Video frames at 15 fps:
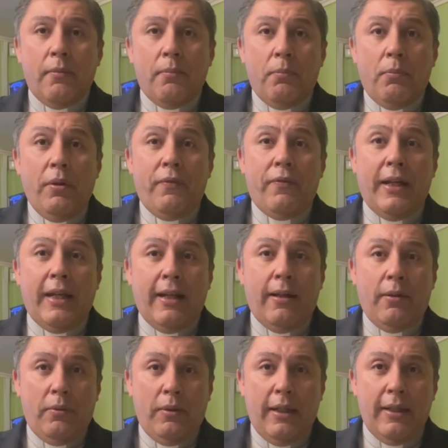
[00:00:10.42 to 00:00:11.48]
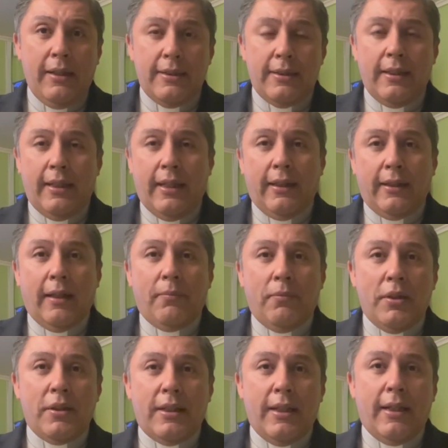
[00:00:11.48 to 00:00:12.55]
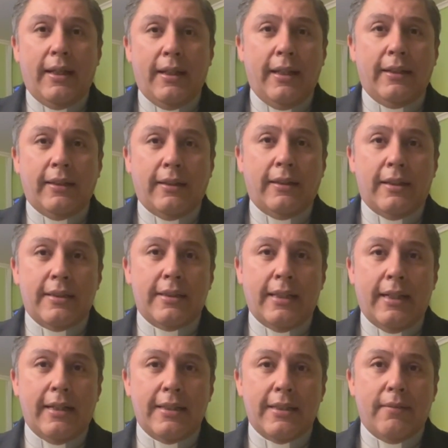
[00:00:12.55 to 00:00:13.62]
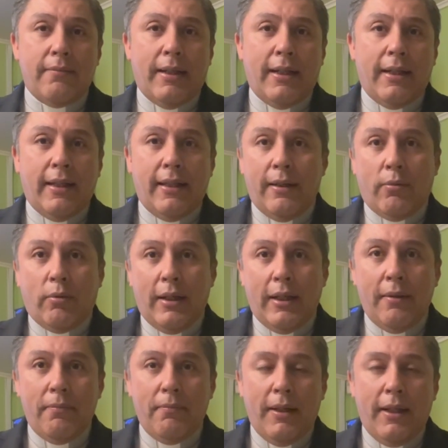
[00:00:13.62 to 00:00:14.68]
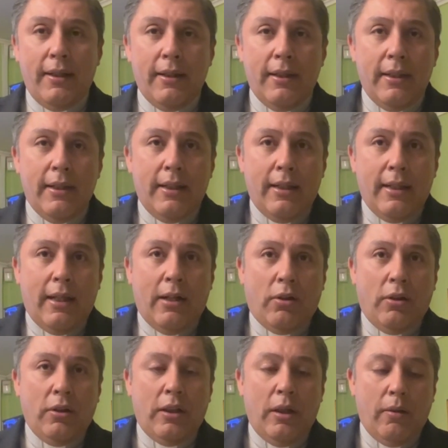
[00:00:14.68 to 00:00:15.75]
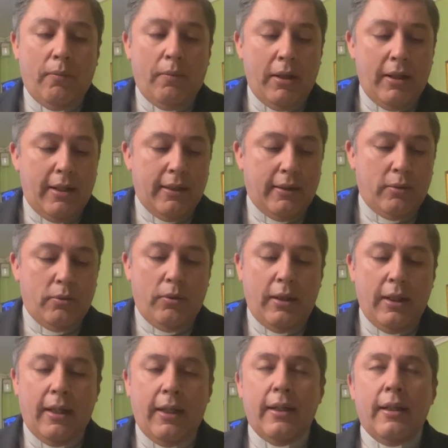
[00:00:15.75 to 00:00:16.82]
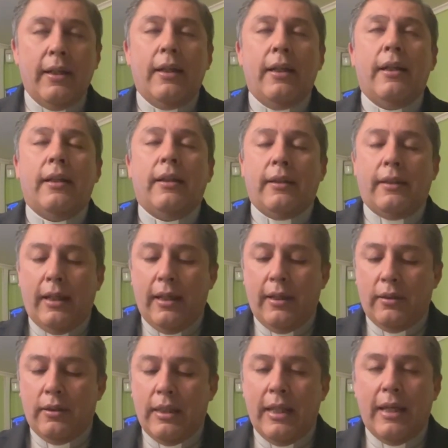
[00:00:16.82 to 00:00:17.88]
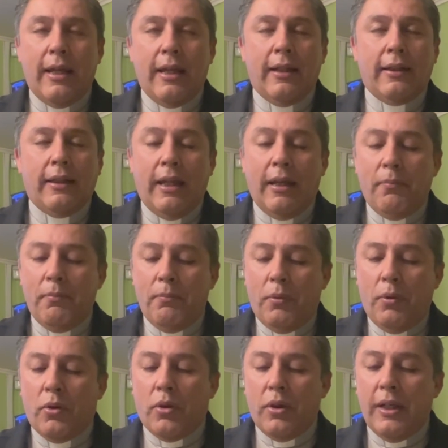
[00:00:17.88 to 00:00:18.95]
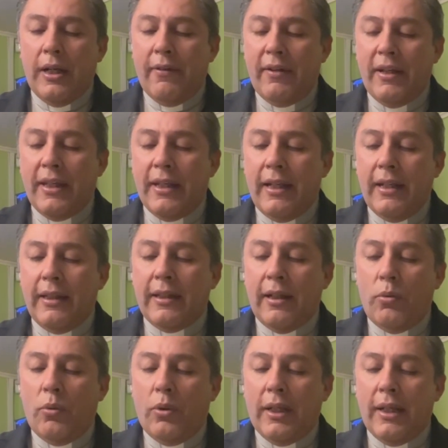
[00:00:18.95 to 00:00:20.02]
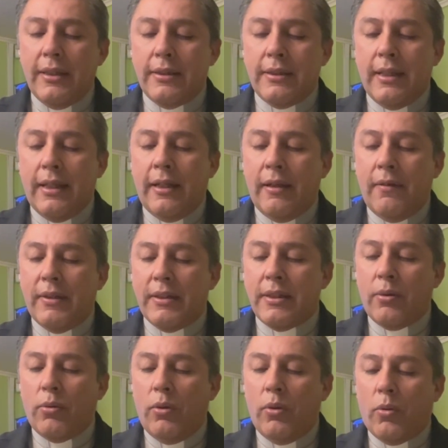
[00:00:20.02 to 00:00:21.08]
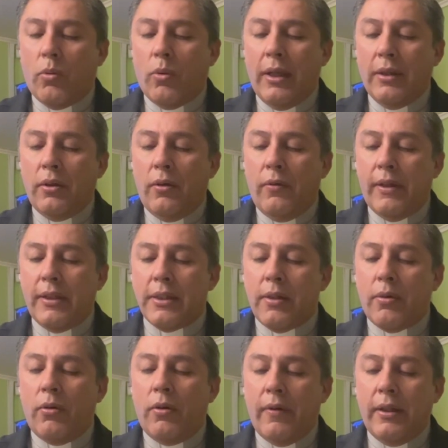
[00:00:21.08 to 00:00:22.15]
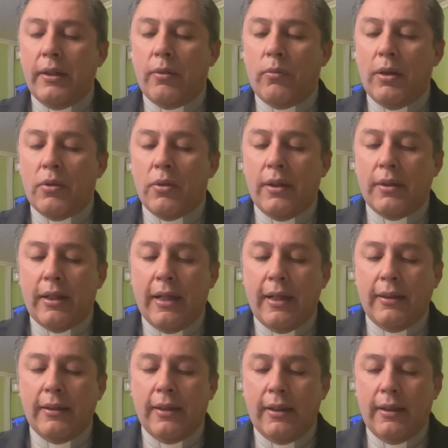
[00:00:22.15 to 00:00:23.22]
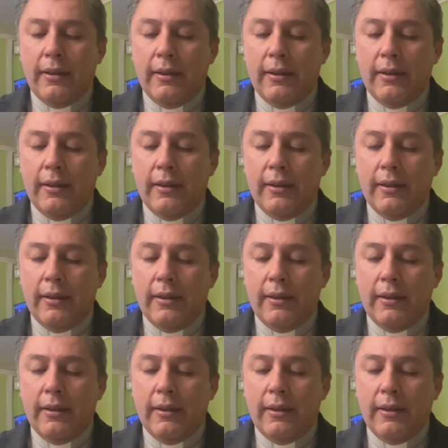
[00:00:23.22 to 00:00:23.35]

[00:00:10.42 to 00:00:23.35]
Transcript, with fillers: Muy feliz lunes y estamos ya en esta tercera semana de Cuaresma y continuamos la lectura de este tiempo con el evangelista Lucas en el versículo 4, versículo 24 al 30.